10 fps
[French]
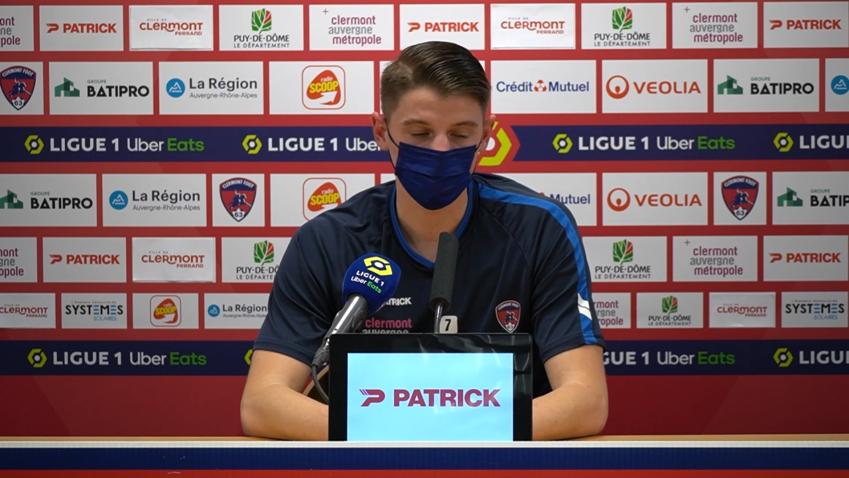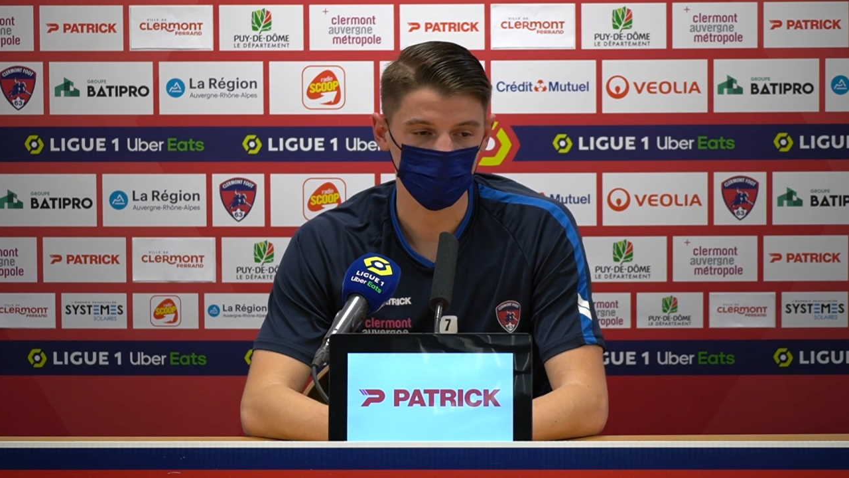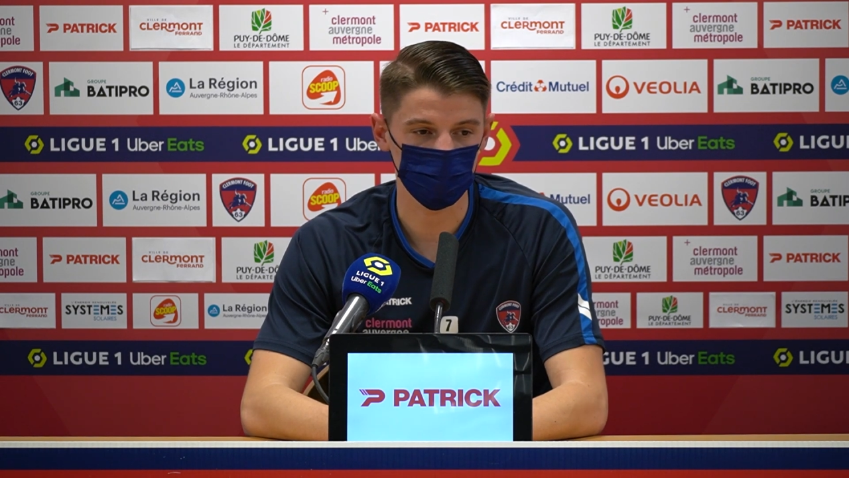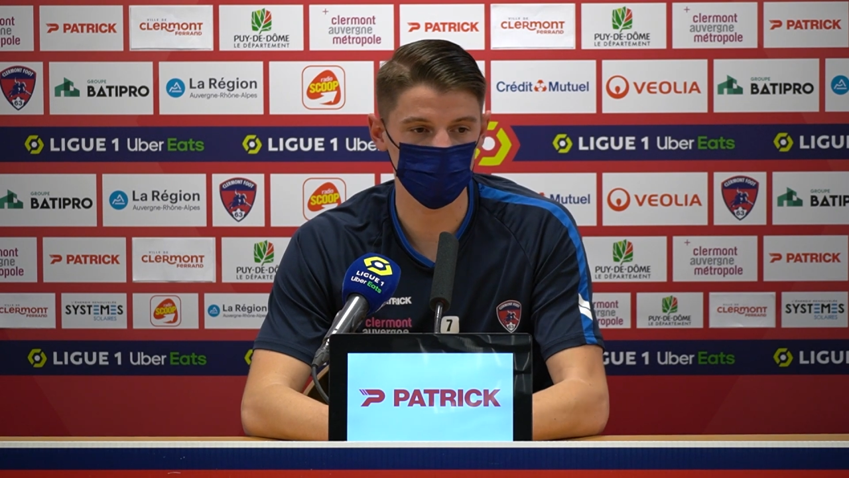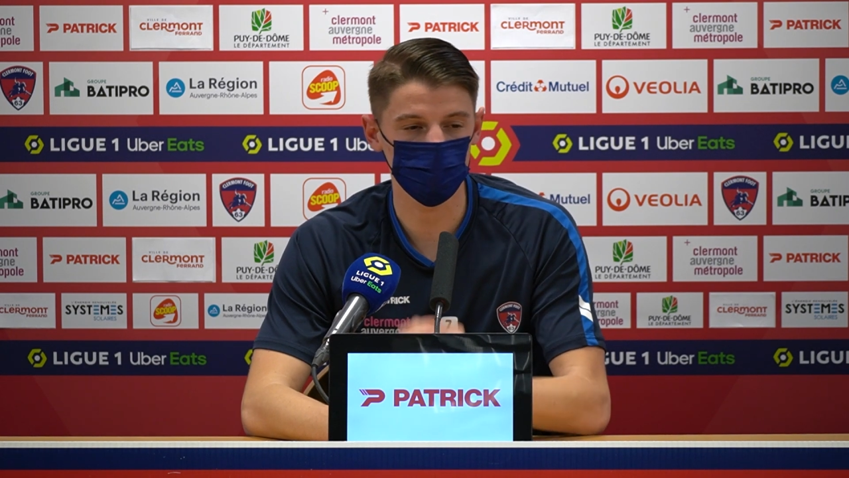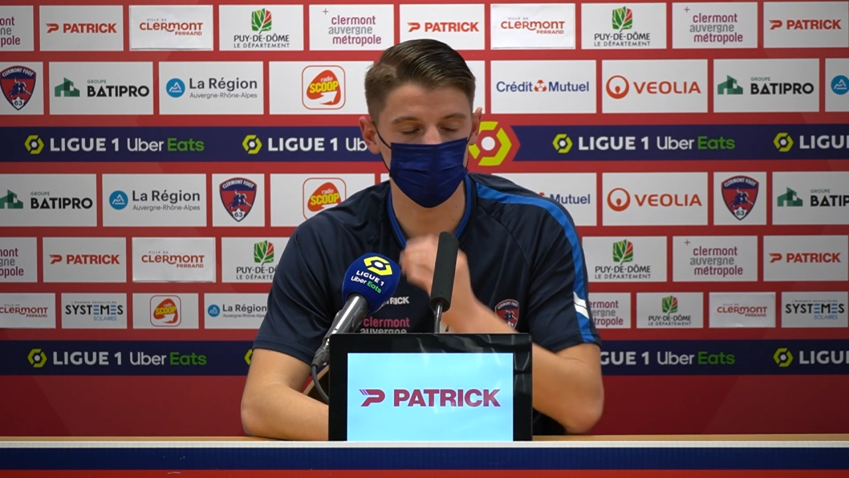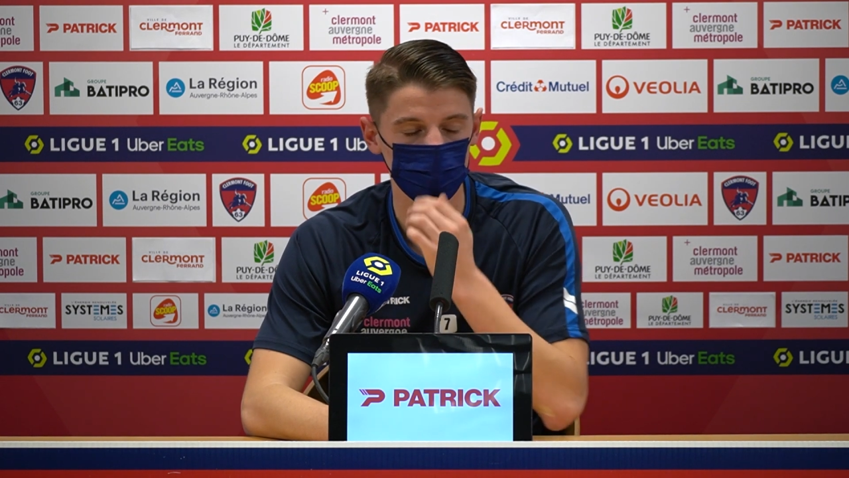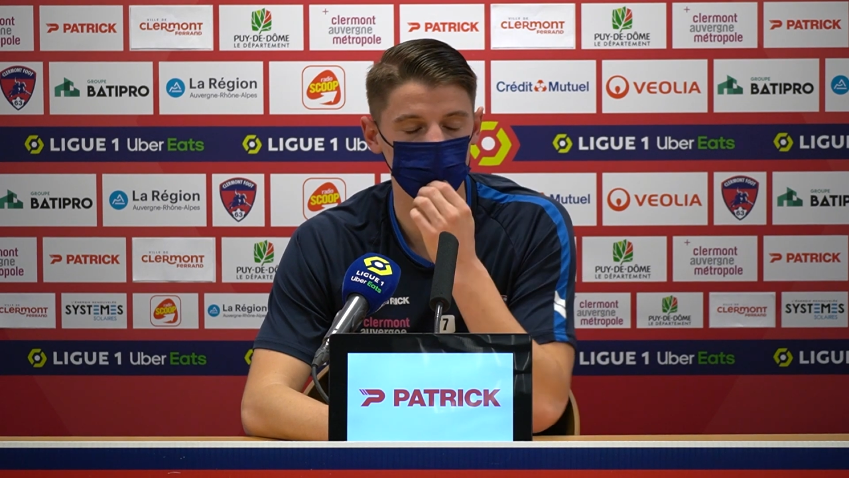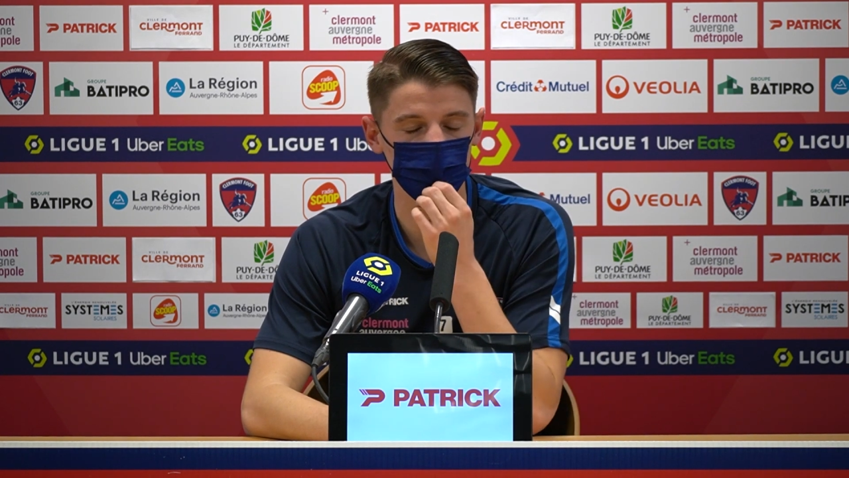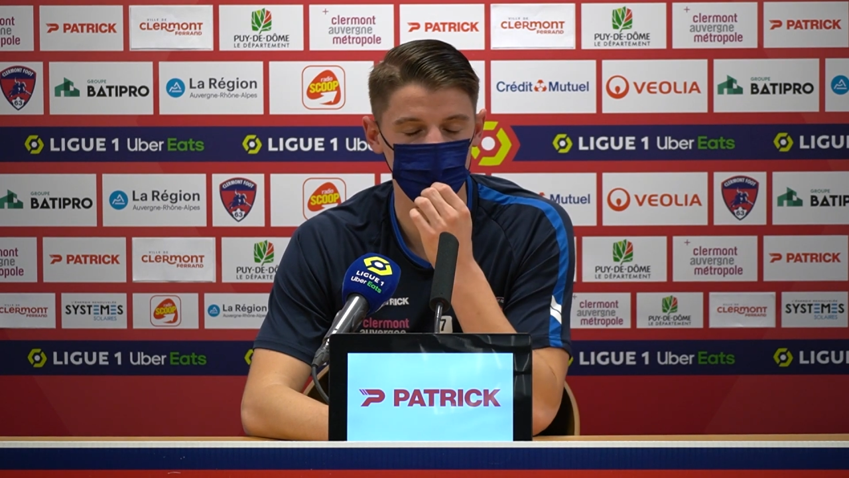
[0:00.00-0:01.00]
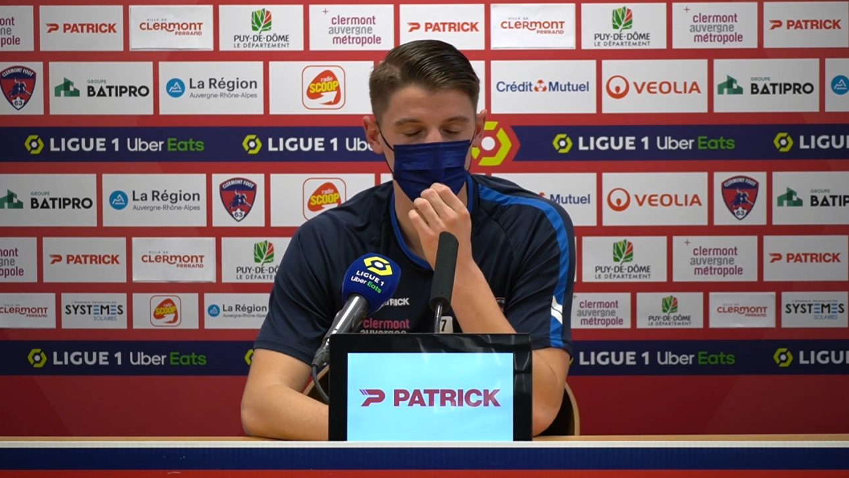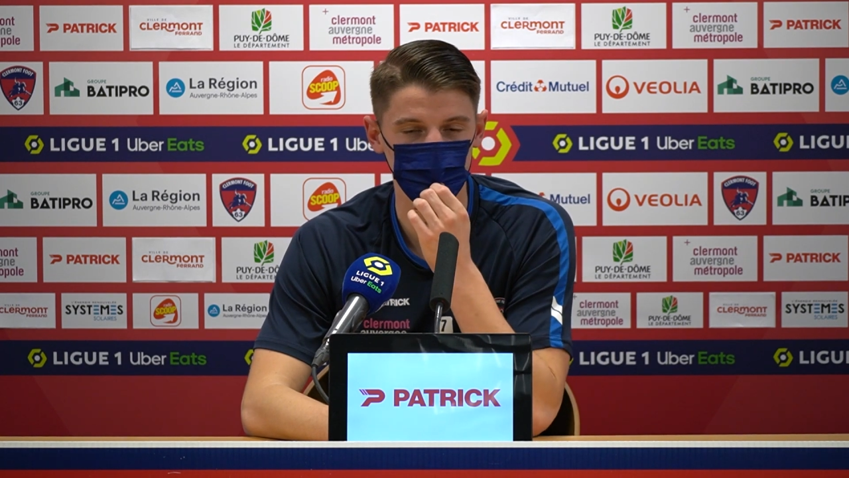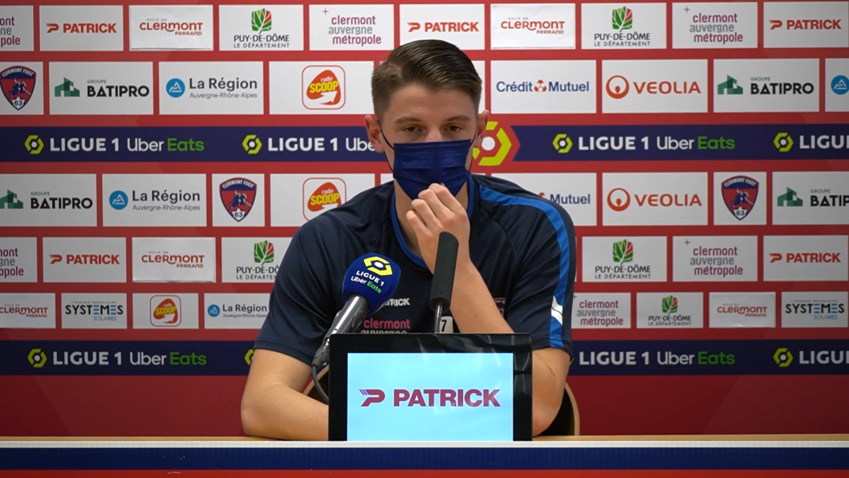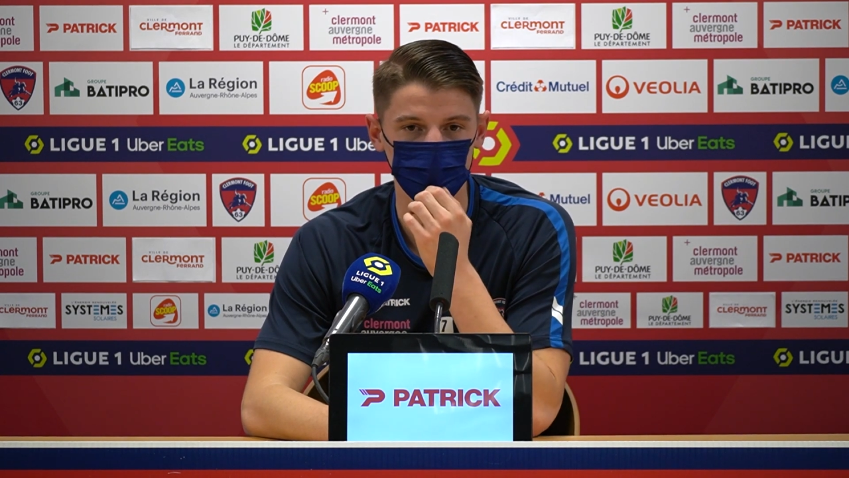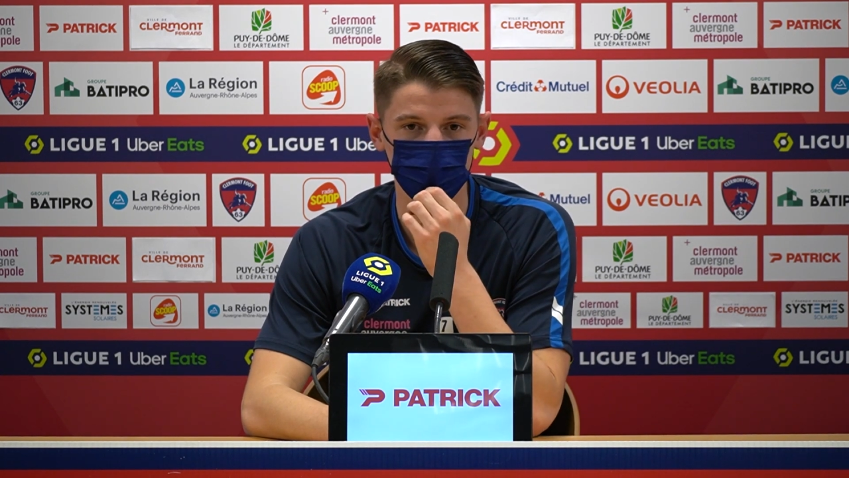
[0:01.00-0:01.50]
et si je peux insuffler cet état
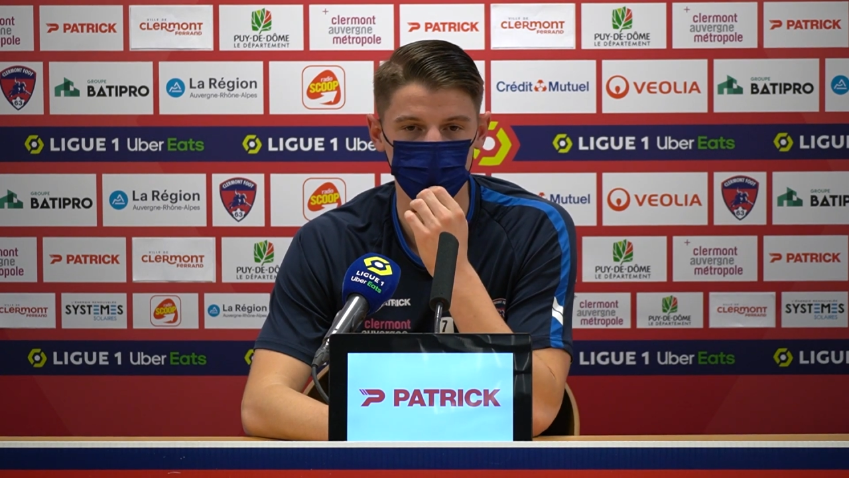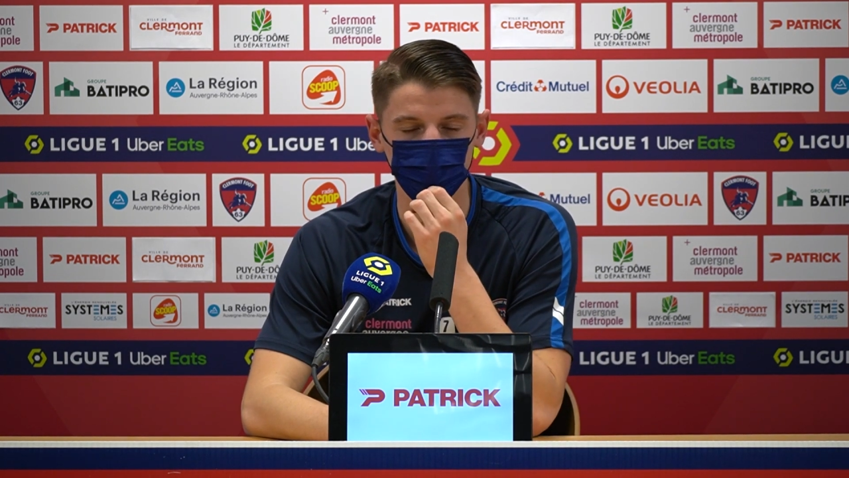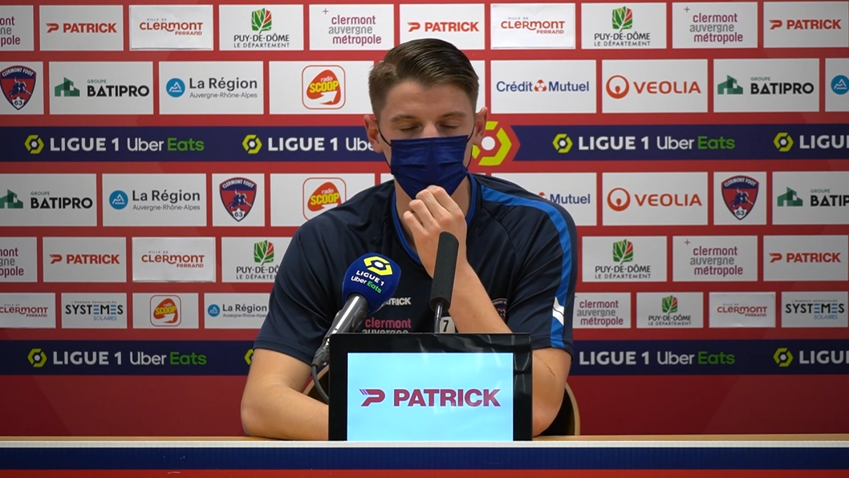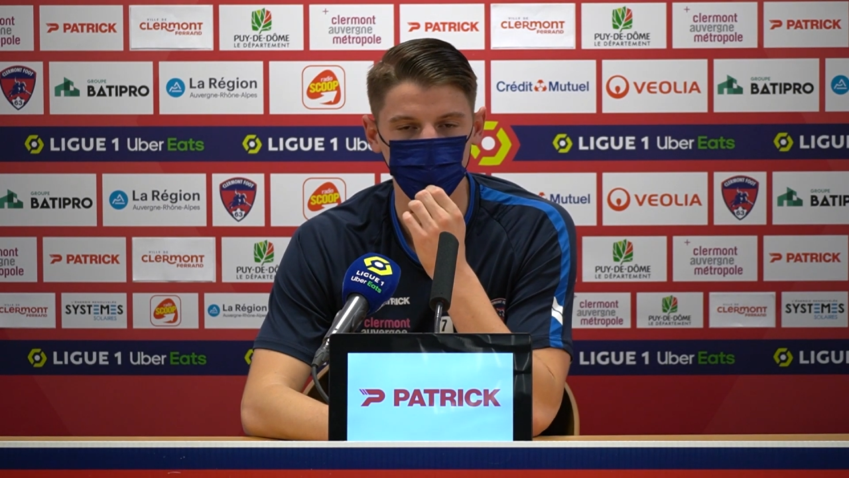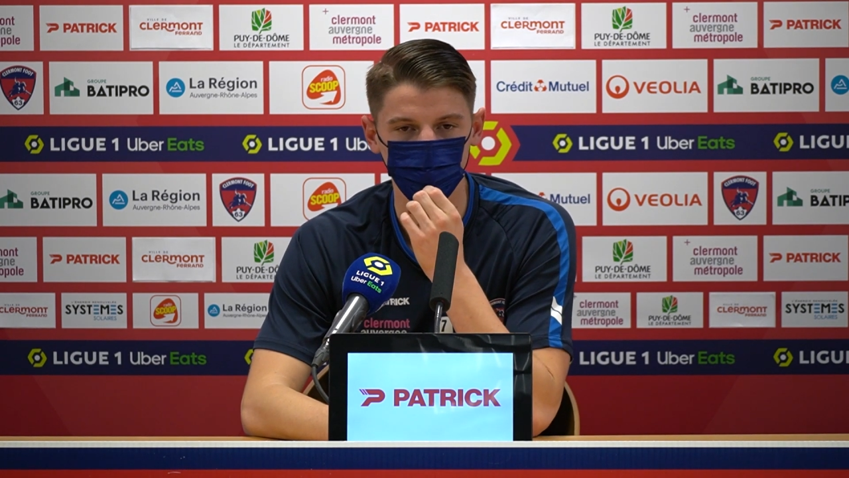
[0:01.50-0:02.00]
d'esprit, je le ferai.